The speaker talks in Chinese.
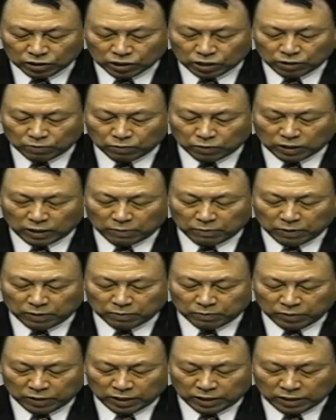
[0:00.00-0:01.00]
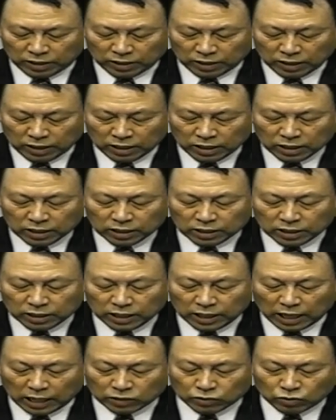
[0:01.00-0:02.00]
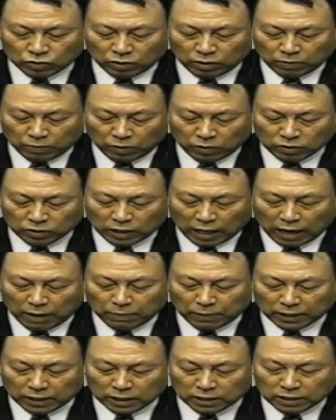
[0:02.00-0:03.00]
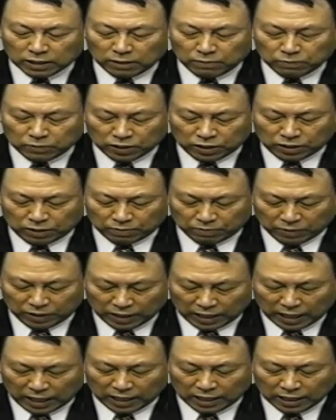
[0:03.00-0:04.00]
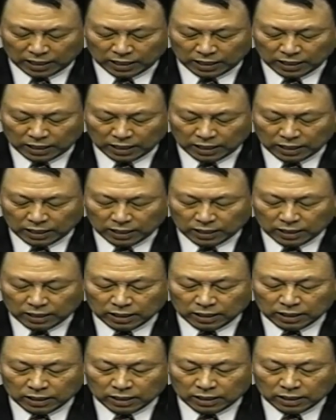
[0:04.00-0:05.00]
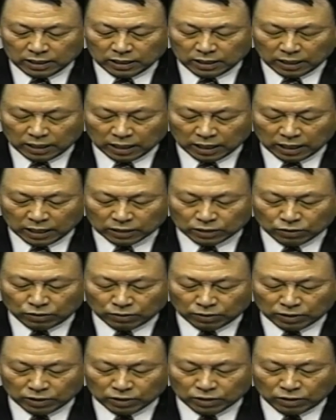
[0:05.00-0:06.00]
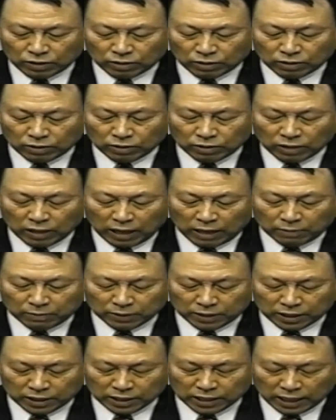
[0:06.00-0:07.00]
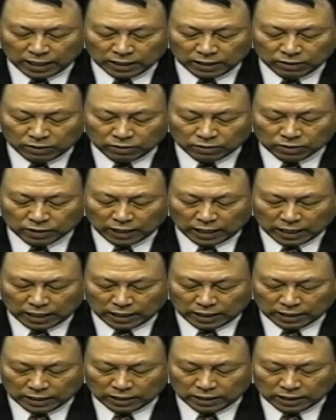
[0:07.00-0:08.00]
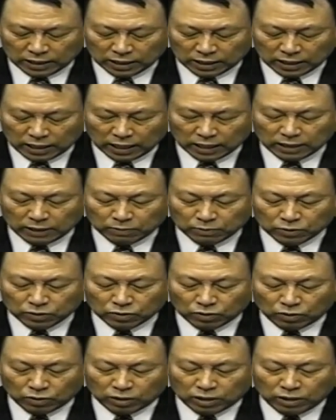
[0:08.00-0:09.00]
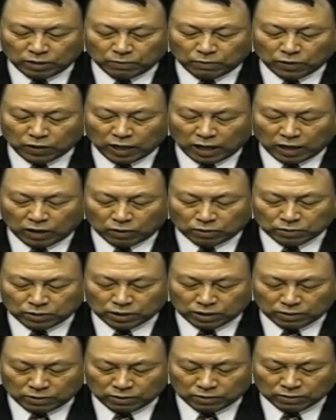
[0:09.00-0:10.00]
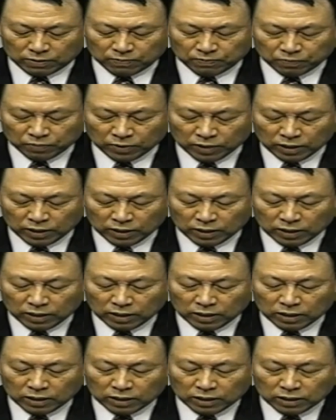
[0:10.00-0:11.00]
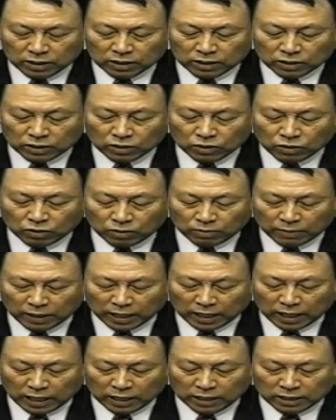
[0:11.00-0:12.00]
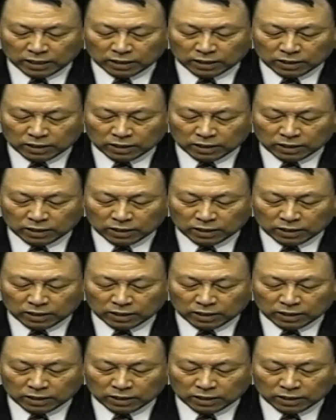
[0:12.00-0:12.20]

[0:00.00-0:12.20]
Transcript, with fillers: 我父，我们相信，只要我们做了上帝的儿女，我父使我们领受这一切的能力，我父使我们获得这一切好的应许，在这一天。